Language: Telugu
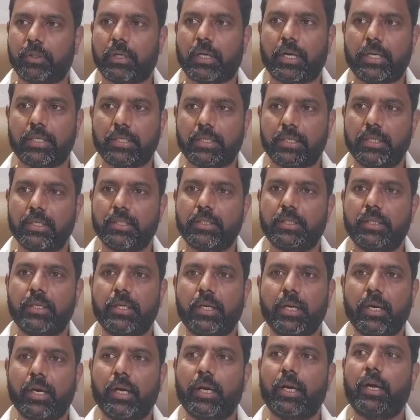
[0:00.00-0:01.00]

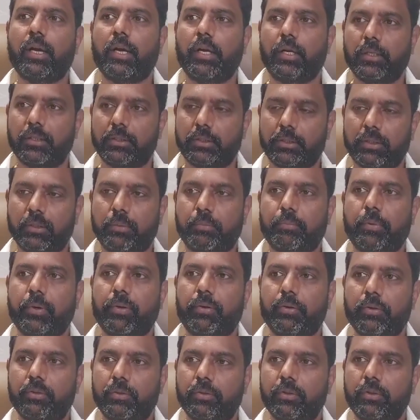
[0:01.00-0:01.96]
కాన్స్టిట్యున్సీనే చెప్పాం